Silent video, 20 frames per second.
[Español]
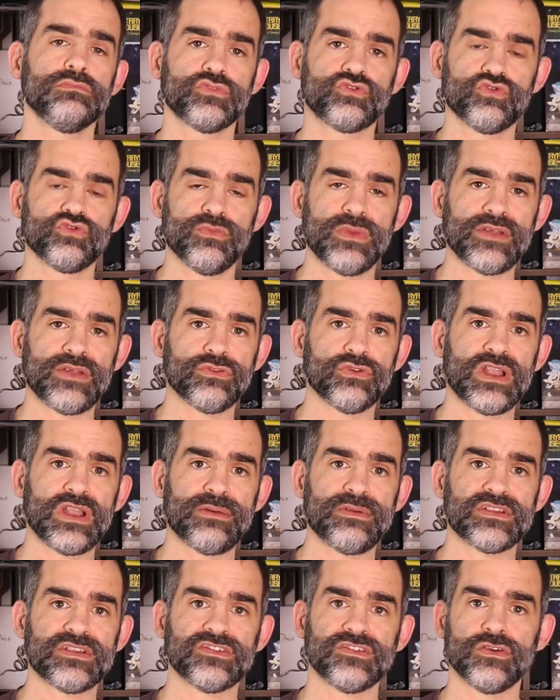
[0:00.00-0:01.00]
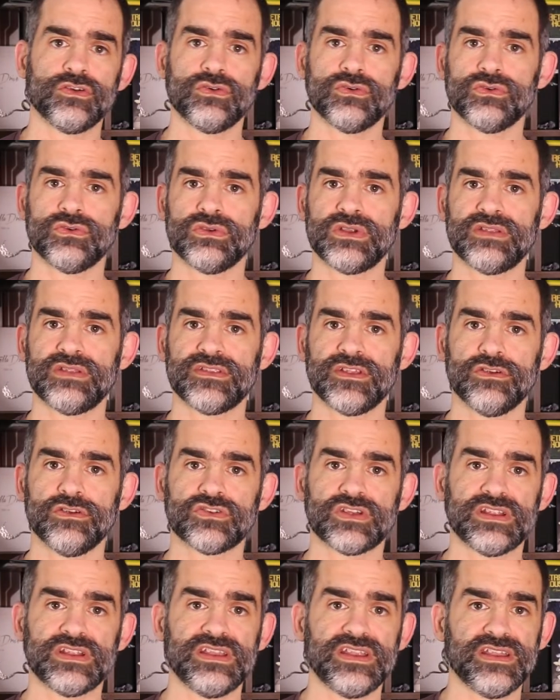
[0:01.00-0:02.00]
sumando la versión
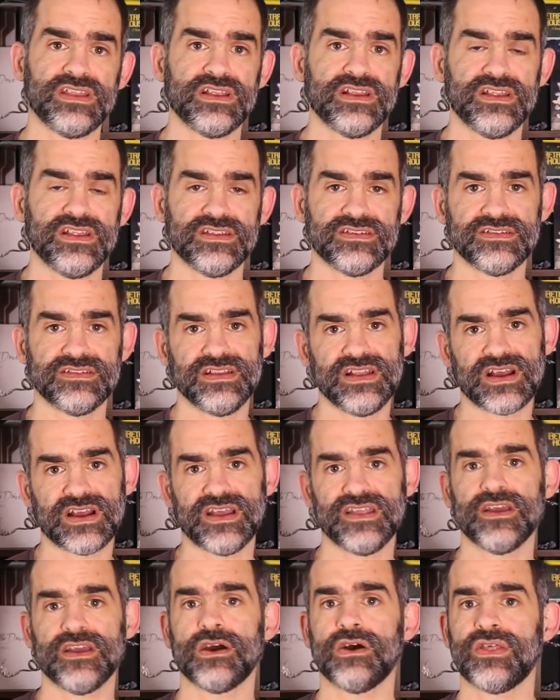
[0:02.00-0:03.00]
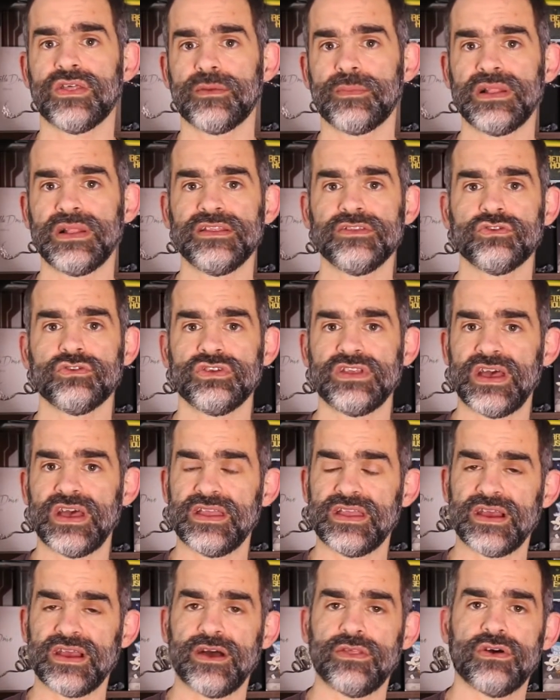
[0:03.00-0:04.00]
anterior que tenía en inglés y la que ha llegado de maldito, ya ha
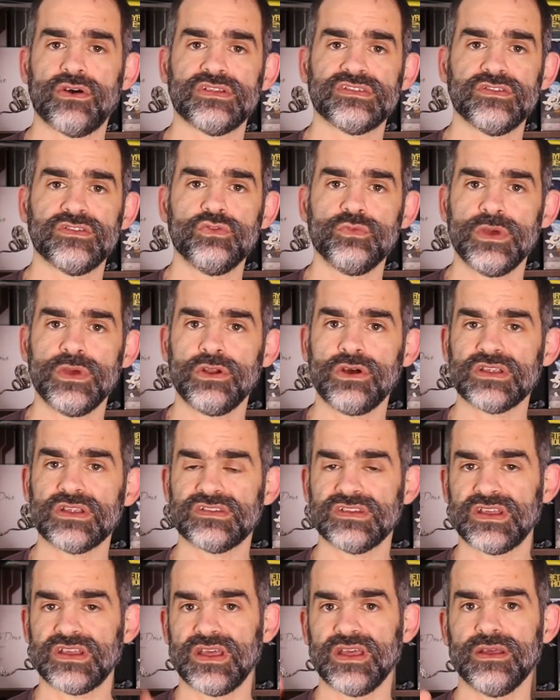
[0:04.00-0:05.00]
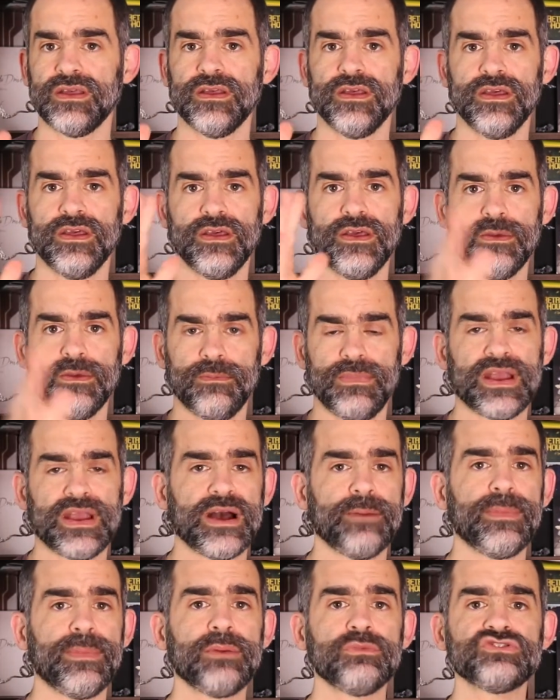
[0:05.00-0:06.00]
llegado a ese número. Así que,
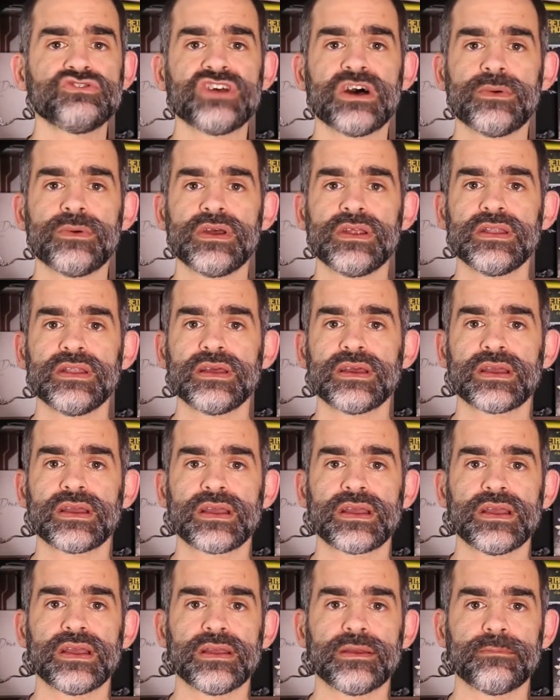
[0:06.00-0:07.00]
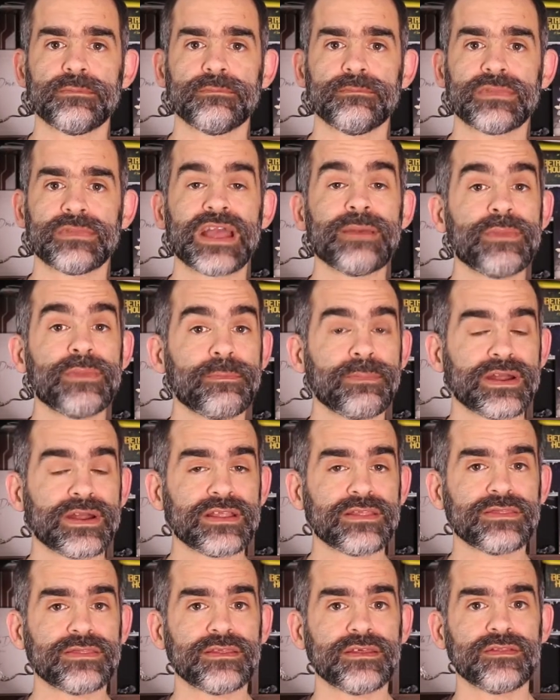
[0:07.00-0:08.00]
venga, vamos a ver mm, qué me
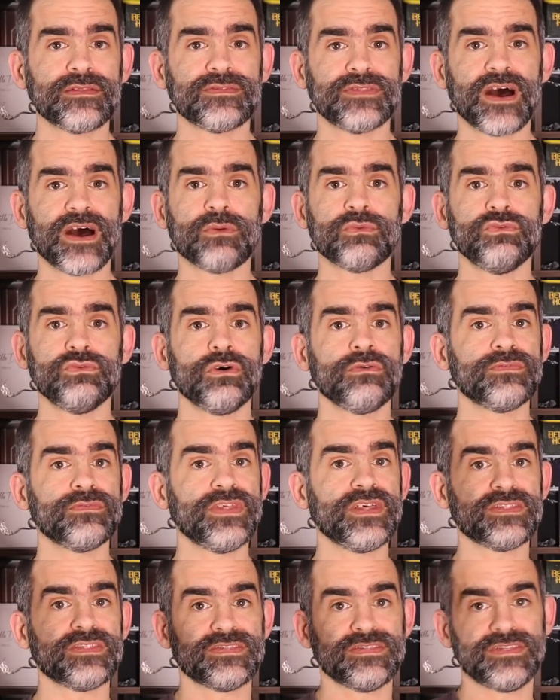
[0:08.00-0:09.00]
parece Down of the